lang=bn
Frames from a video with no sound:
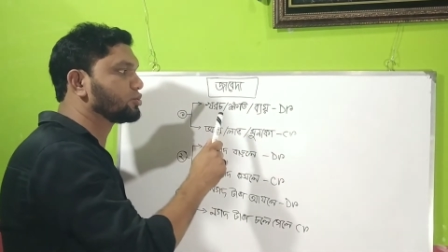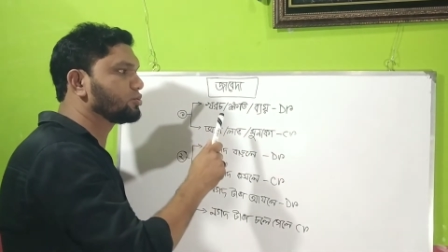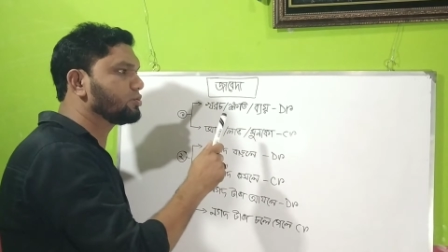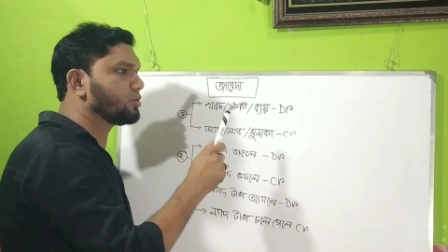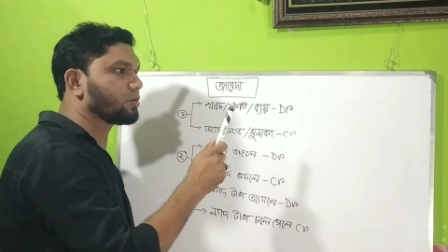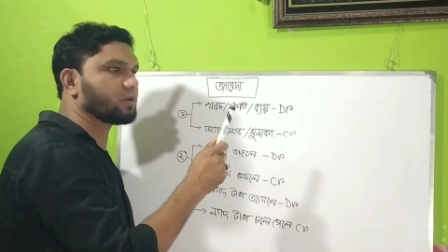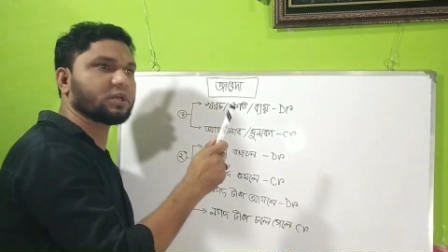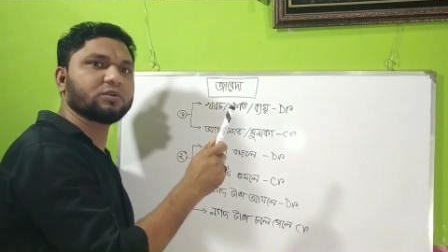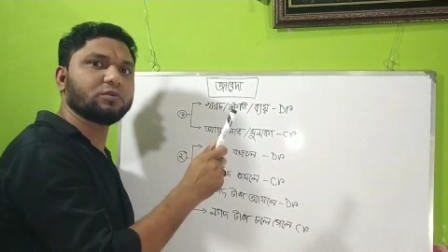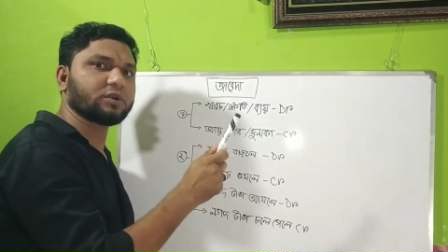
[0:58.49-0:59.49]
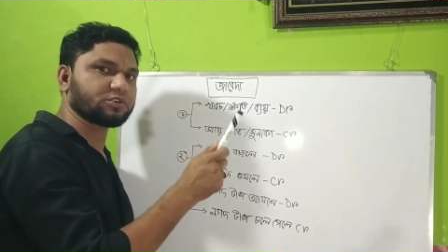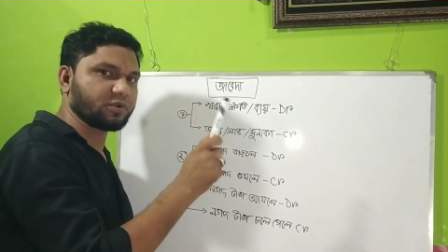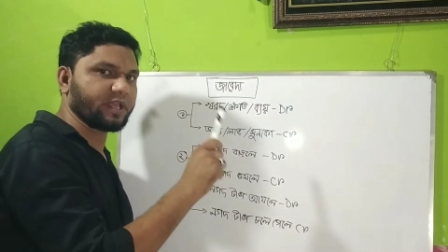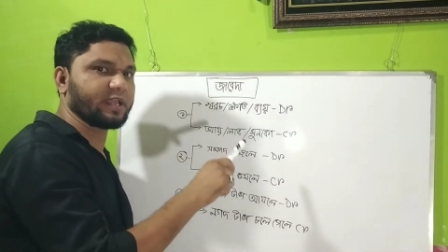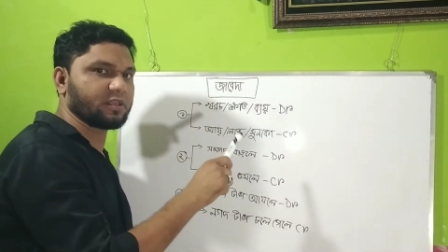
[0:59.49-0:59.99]
যদিও কথাগুলো
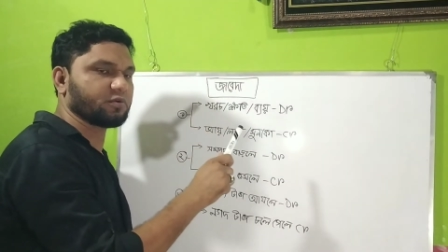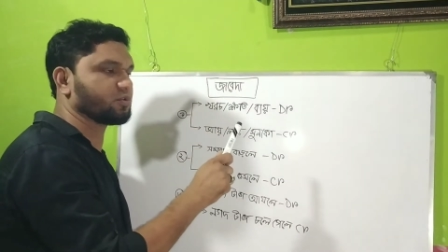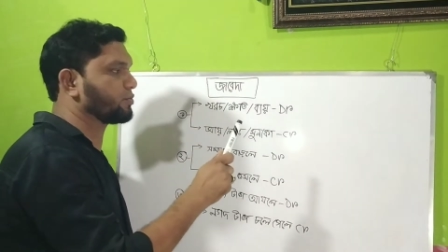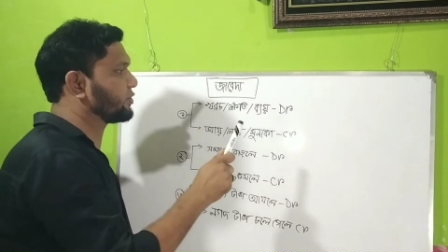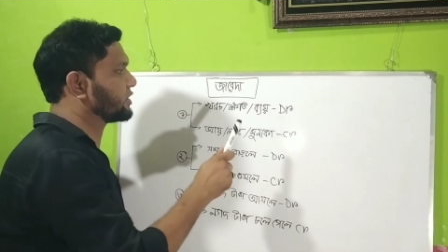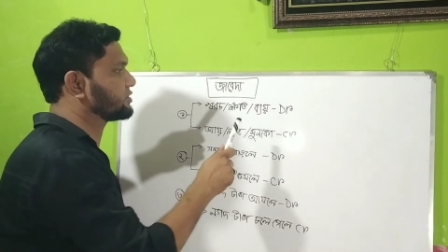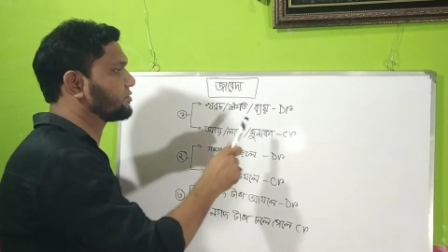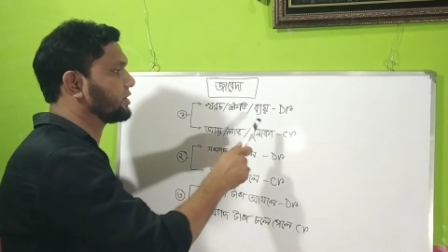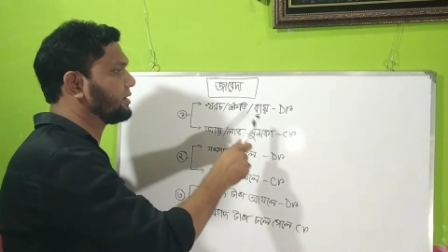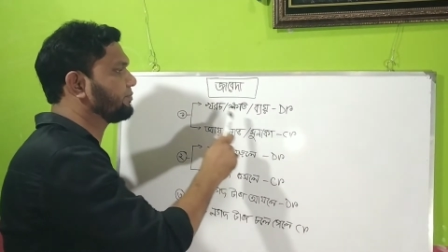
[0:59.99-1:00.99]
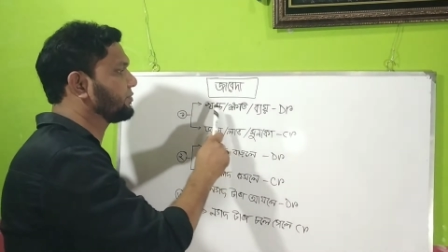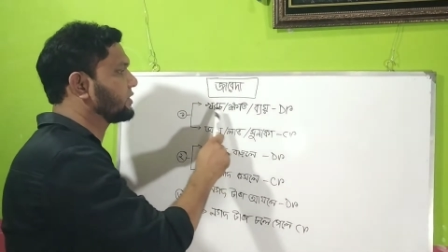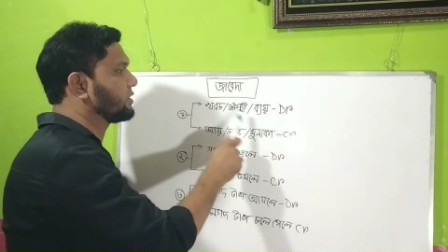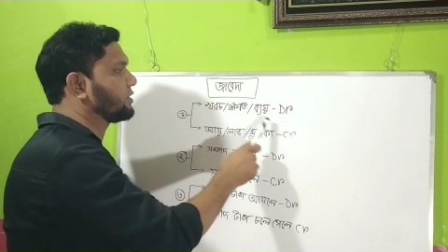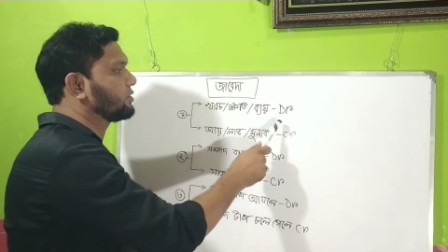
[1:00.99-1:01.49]
আসলে একই অর্থ প্রকাশ করে
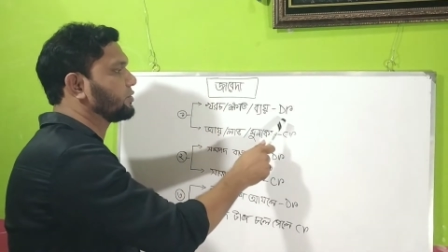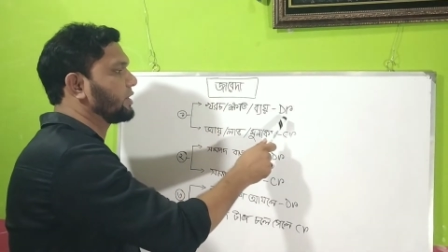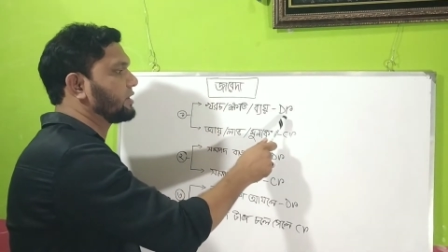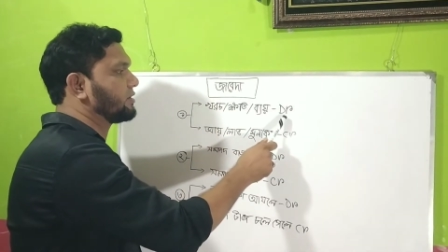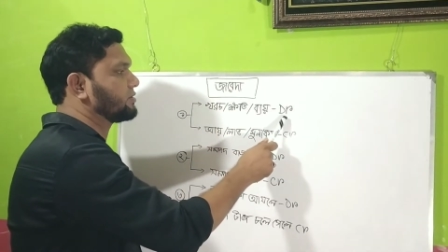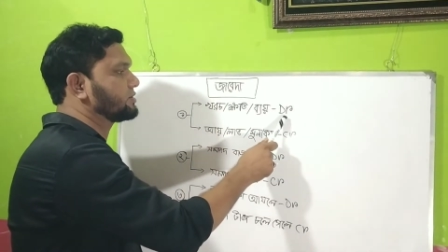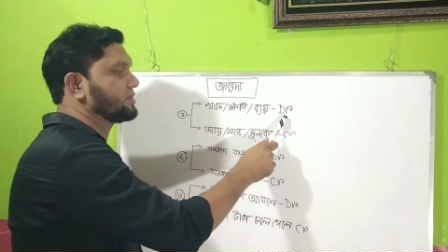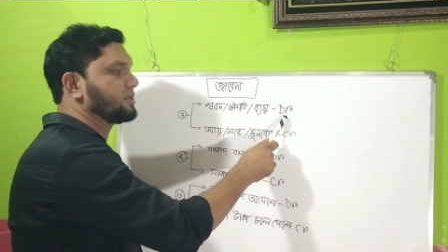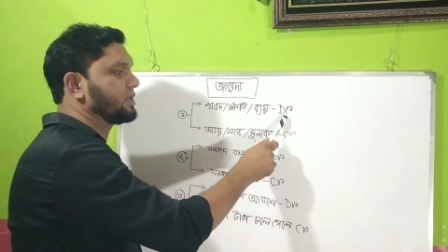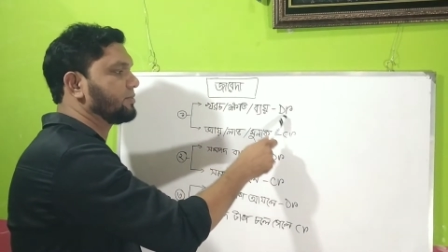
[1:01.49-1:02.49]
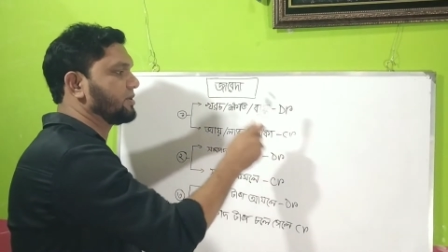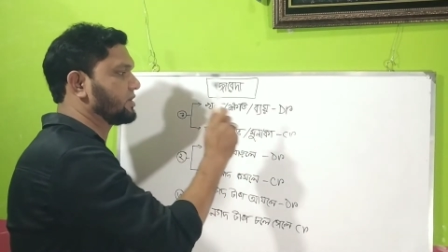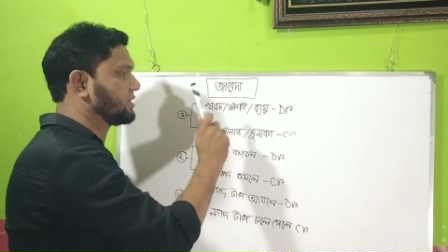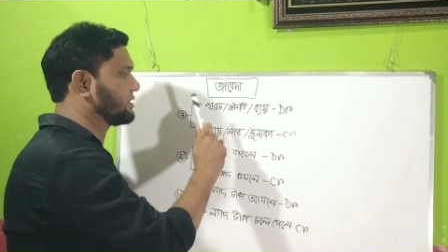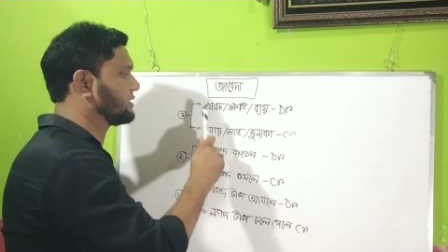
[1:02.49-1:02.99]
তো এটা হচ্ছে ডেবিট
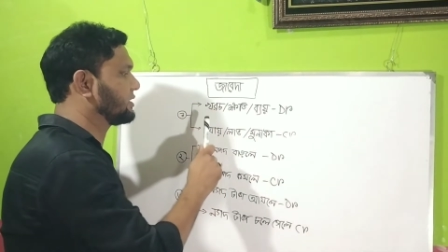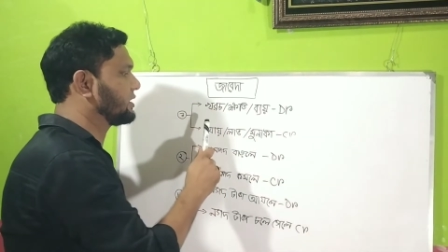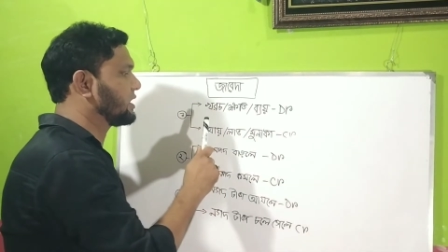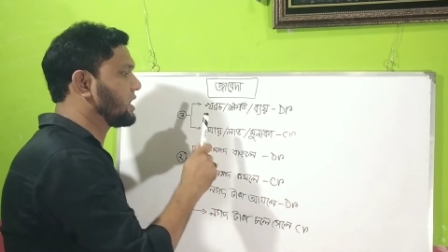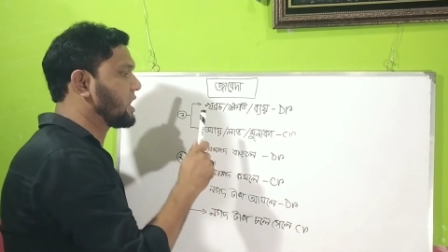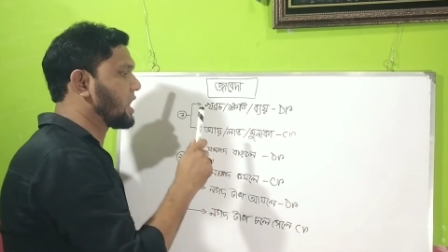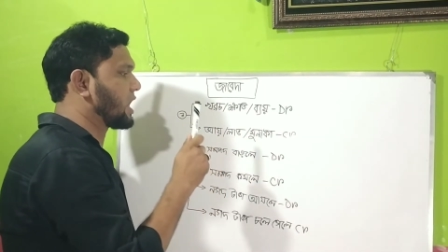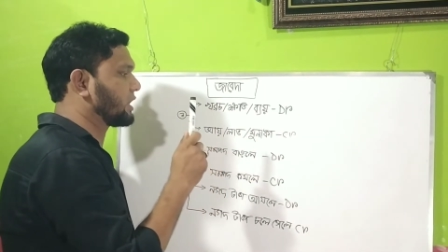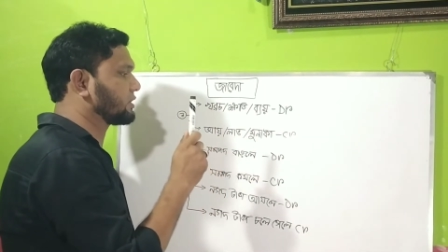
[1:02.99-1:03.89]
আর